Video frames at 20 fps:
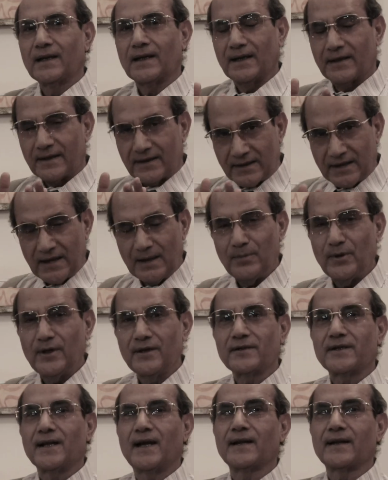कि किसी भी
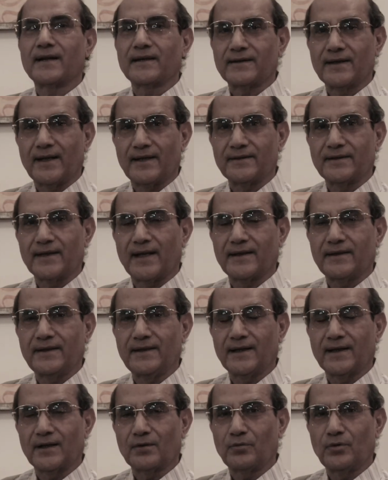इंसान के साथ
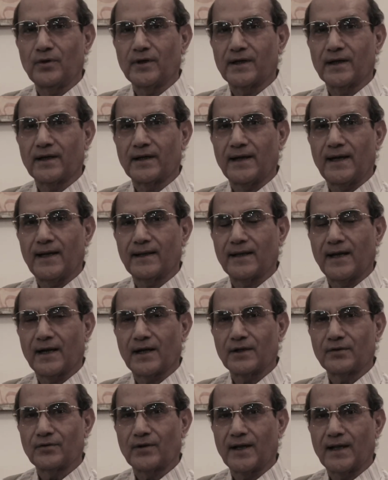ज़ाती अगर कोई कर रहा है
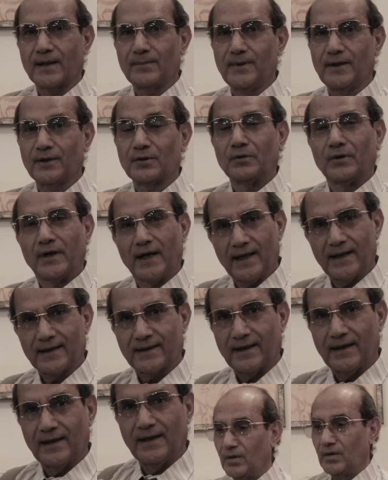ताकतवर आदमी तो
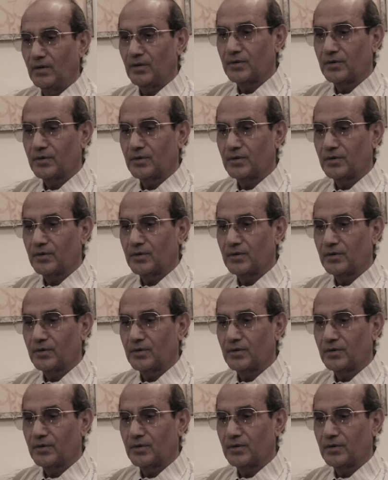गलत है